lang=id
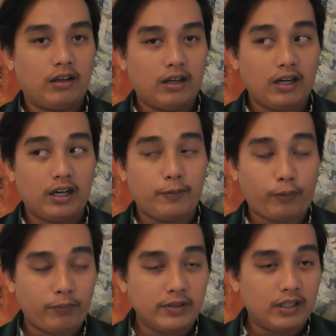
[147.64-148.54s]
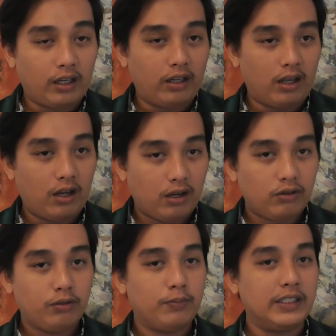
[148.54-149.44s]
uh, Provinsi
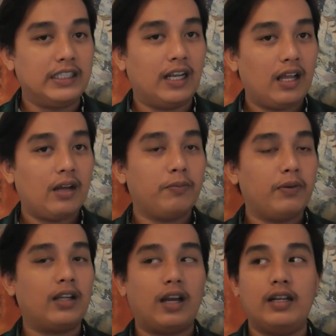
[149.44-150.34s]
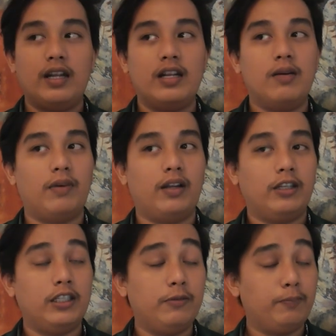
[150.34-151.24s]
Riau menjelang pilkada damai
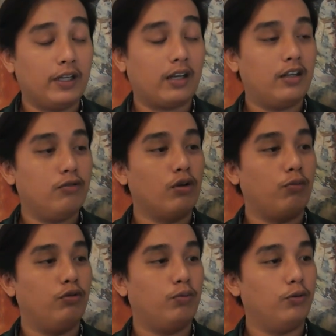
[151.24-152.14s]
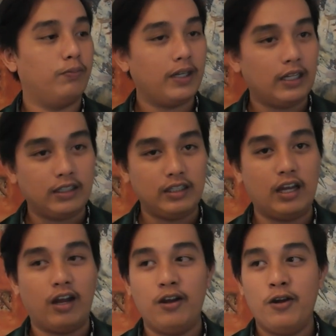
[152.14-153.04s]
pilkada 2024 nantinya